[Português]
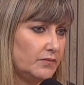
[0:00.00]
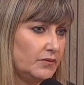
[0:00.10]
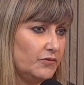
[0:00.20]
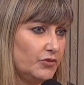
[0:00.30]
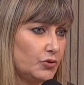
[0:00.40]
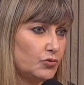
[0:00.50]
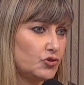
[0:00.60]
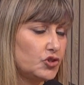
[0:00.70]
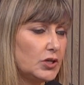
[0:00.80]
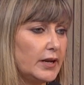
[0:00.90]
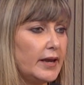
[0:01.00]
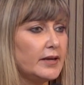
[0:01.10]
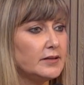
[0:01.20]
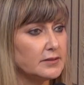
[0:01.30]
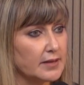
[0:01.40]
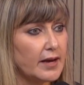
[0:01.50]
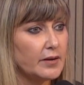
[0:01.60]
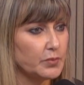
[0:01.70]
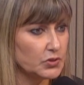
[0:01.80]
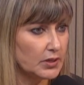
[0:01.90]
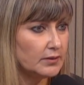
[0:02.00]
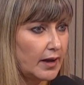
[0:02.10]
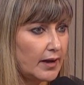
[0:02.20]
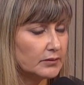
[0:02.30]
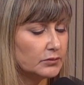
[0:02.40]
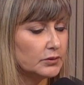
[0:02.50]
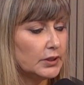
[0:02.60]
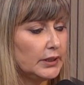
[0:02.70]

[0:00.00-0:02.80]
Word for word: em virtude de lei, estar aposentado.